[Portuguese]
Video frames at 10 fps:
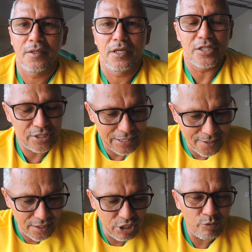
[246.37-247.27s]
Ele está
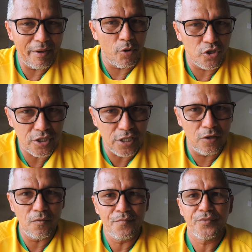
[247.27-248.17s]
sentindo uma
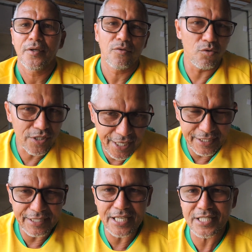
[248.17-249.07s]
emoção, com
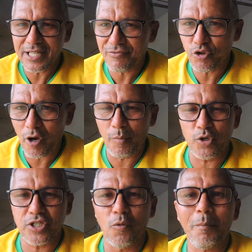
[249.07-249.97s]
certeza deve ser uma
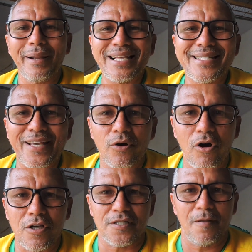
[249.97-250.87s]
emoção
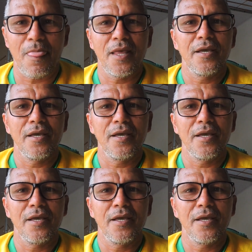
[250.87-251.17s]
prazerosa,